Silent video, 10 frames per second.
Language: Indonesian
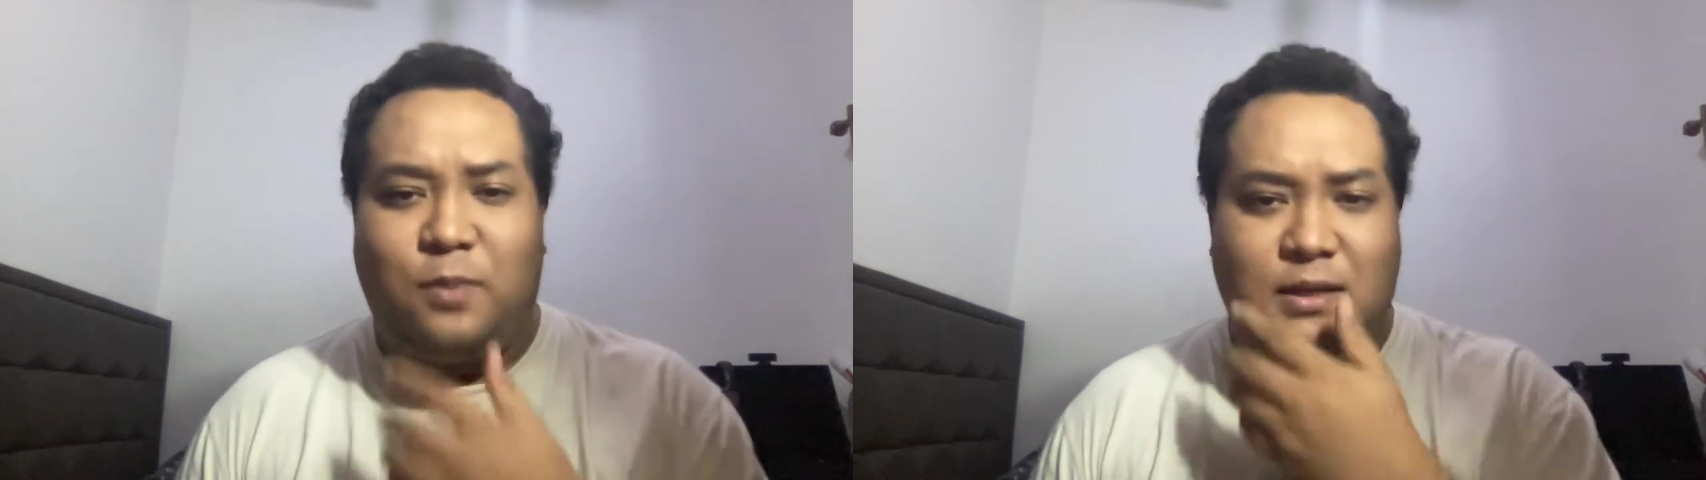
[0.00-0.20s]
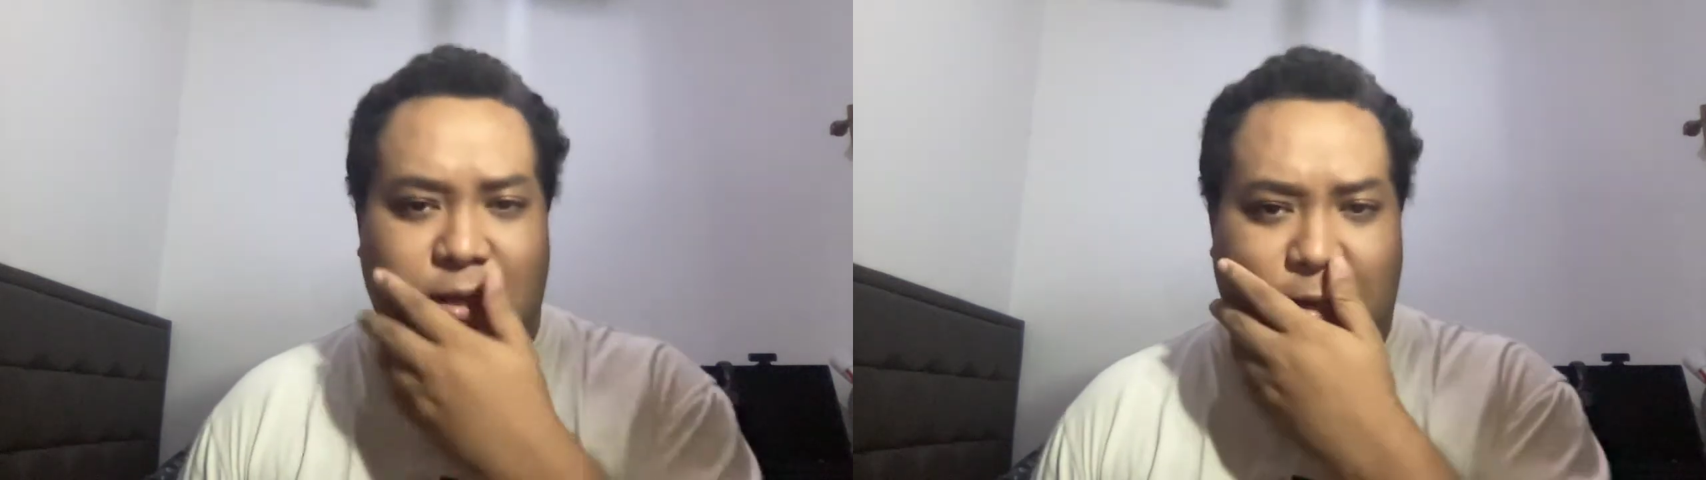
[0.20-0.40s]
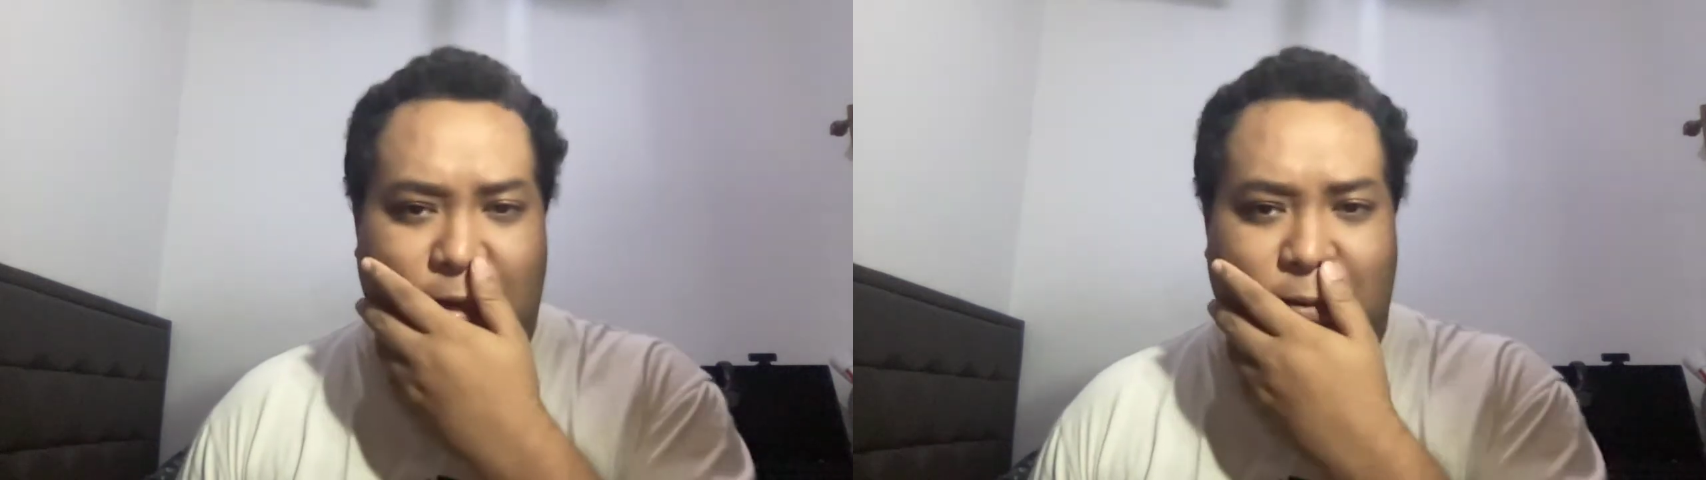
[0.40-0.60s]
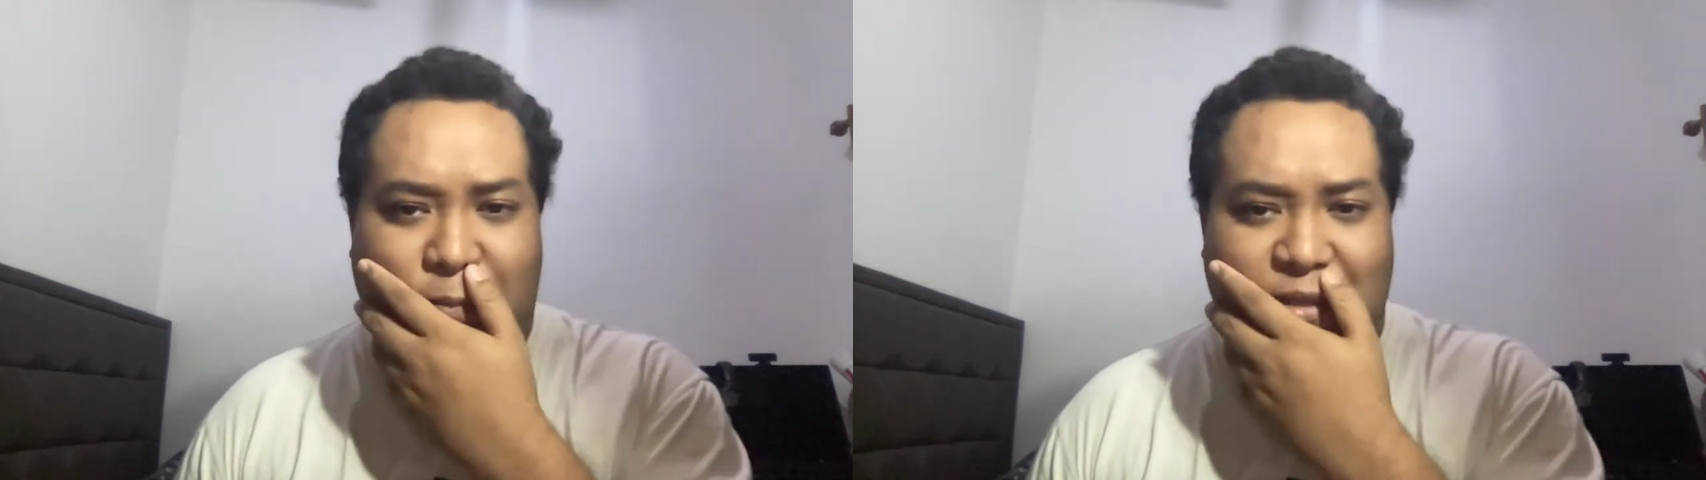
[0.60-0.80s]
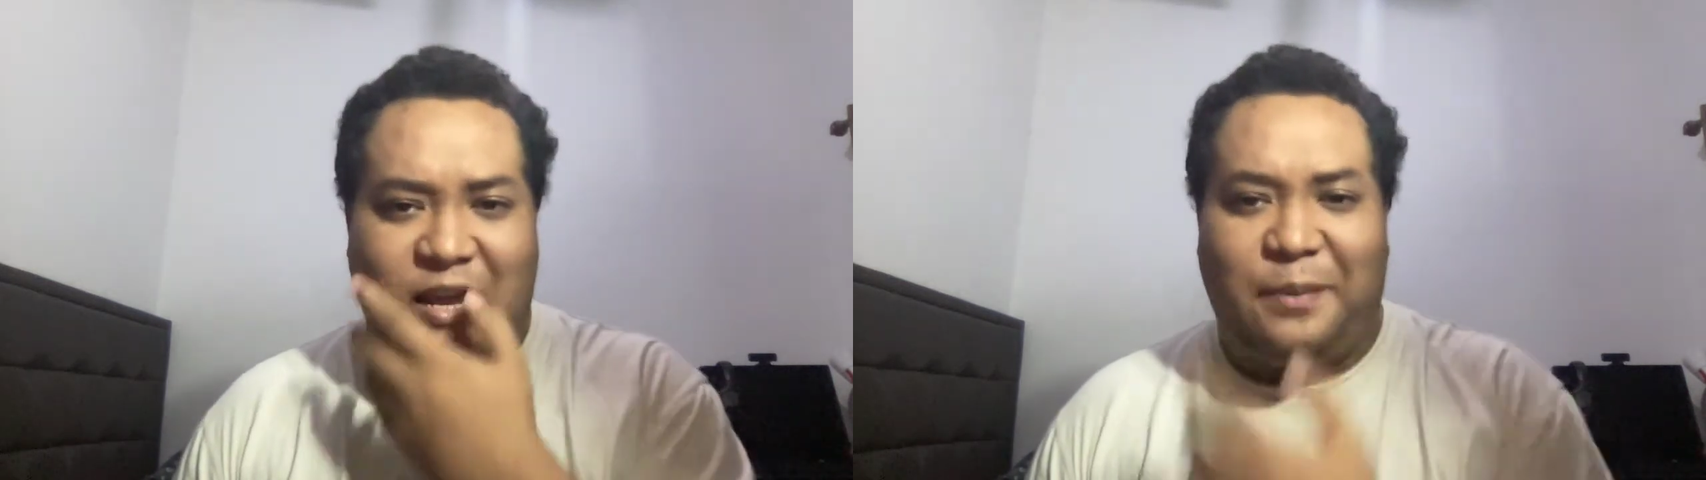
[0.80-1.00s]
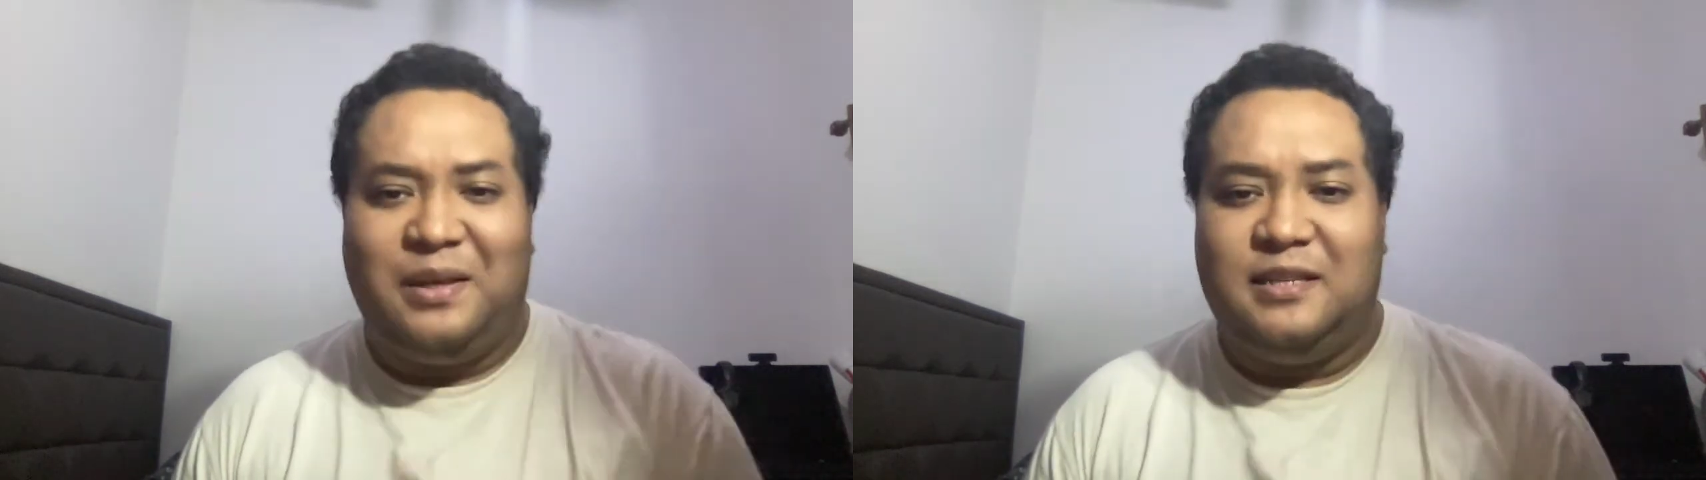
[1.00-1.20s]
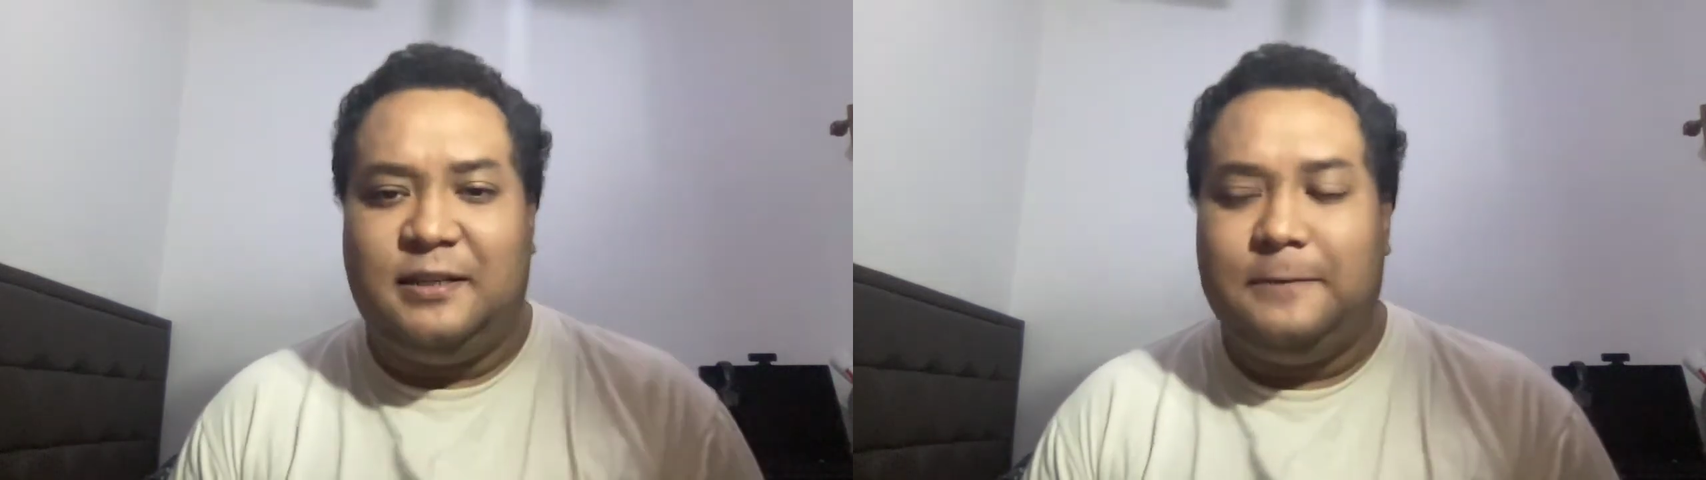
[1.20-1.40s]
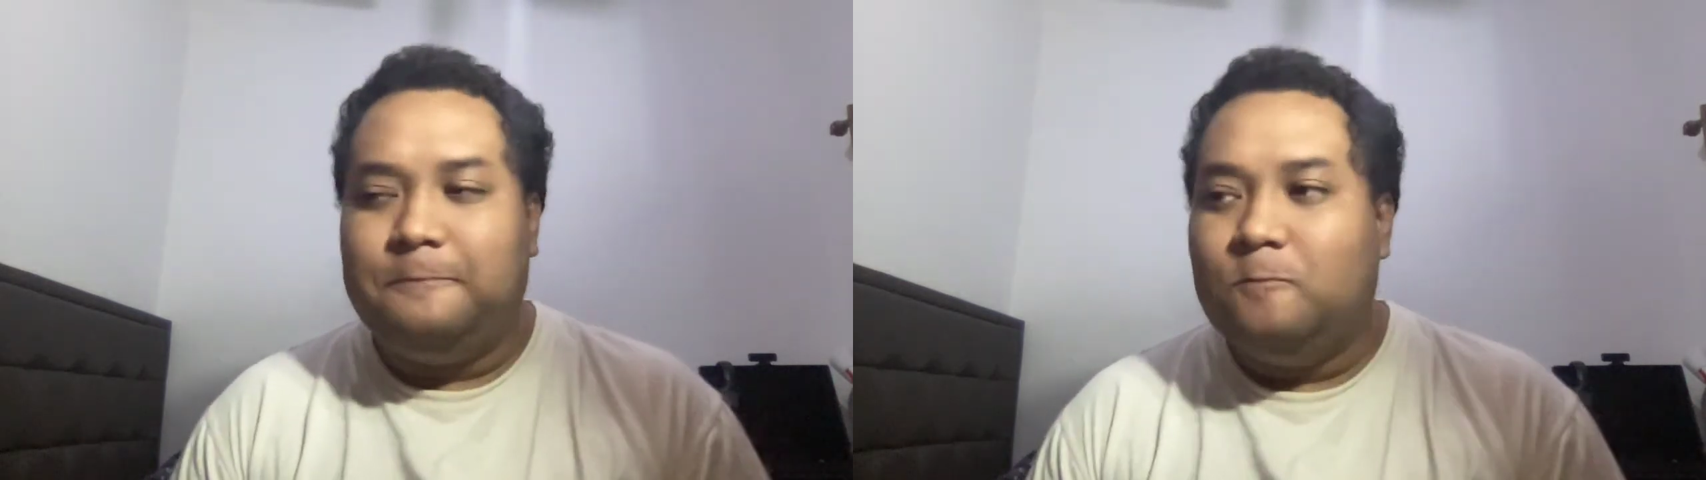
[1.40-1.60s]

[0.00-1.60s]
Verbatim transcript: itu pajaknya ya, pajak emisi.